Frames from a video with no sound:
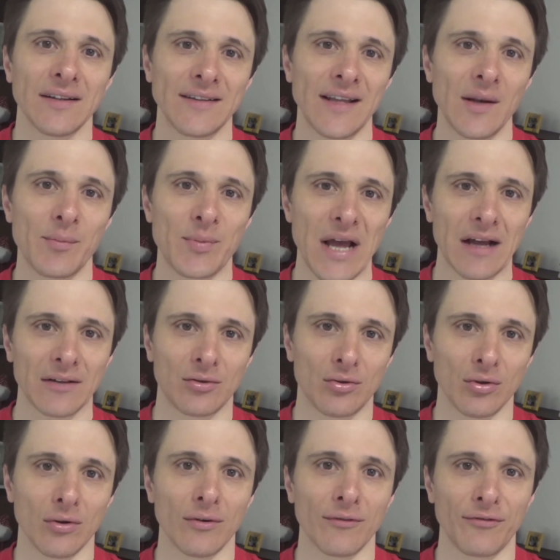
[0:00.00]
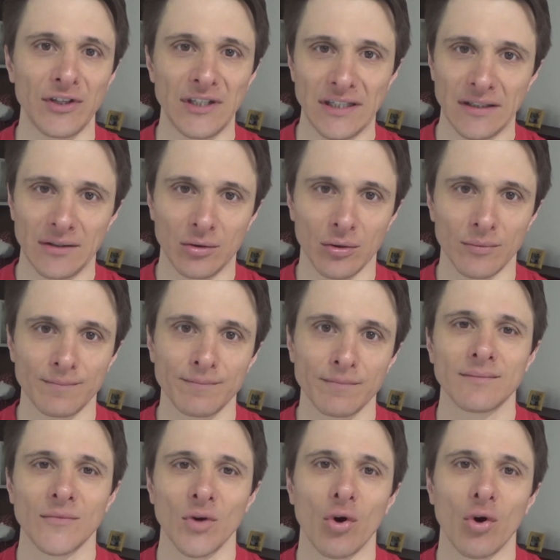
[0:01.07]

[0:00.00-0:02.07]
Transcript: del piatto finito.